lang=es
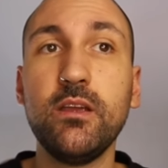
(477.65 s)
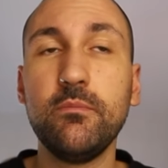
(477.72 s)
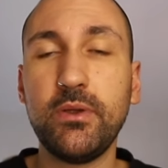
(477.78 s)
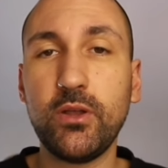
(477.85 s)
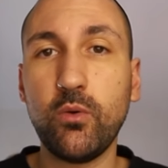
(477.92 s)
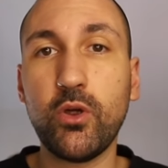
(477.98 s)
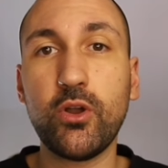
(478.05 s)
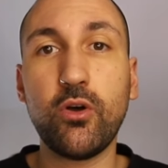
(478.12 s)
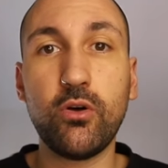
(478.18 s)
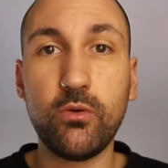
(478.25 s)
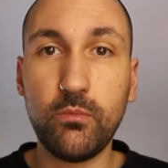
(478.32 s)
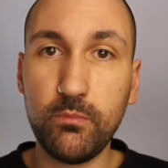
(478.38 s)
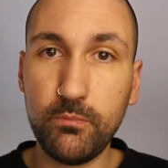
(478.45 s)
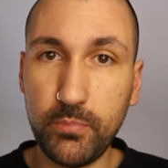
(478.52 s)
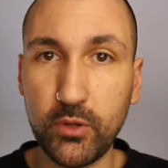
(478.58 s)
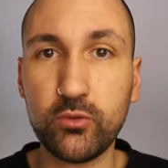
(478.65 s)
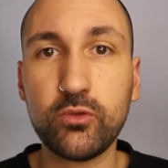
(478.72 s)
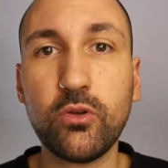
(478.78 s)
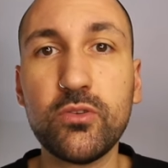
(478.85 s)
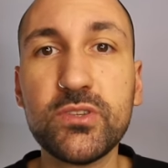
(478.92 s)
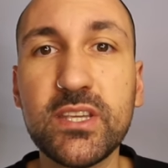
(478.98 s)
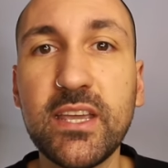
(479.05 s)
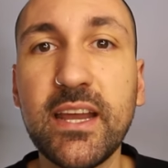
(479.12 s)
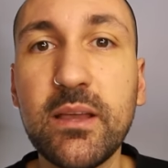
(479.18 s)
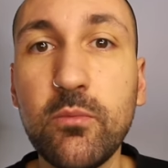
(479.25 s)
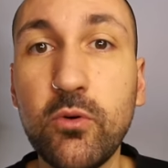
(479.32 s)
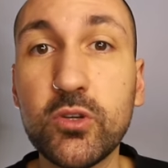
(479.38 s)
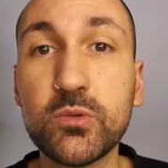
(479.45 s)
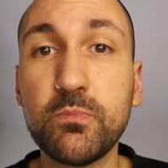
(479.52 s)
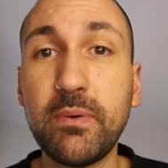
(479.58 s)
pero bueno, pronto lo
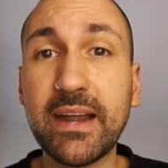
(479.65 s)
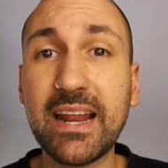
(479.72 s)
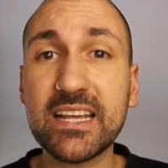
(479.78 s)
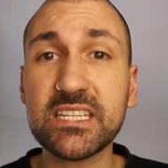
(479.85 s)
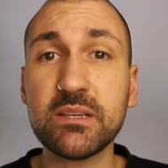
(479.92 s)
enseñaremos. Para la